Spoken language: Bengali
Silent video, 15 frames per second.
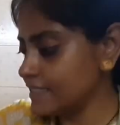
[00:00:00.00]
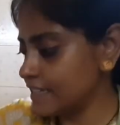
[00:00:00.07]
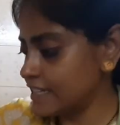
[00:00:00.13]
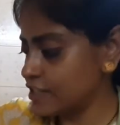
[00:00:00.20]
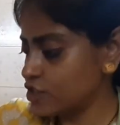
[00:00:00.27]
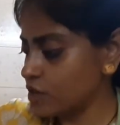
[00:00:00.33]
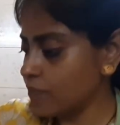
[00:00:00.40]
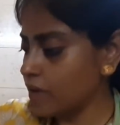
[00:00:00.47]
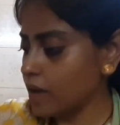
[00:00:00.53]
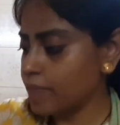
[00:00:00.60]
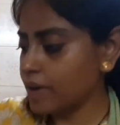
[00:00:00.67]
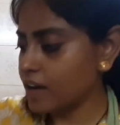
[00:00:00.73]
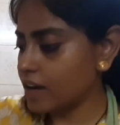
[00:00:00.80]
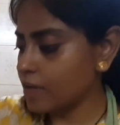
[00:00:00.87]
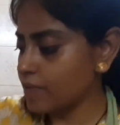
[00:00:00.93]
ছেলে
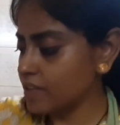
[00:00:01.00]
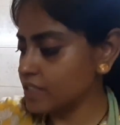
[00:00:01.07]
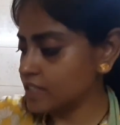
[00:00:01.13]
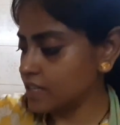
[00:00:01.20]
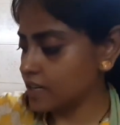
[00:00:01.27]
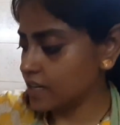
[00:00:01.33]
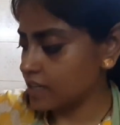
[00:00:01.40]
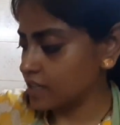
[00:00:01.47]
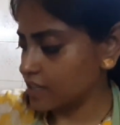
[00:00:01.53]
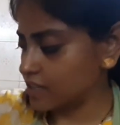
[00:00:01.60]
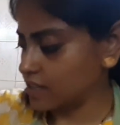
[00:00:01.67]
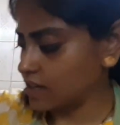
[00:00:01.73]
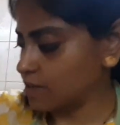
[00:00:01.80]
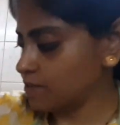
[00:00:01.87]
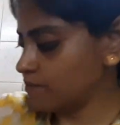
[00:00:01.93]
এবার আমরা জিরেটা দিয়ে
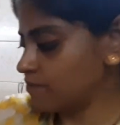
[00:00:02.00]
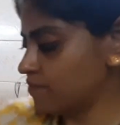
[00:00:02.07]
দিলাম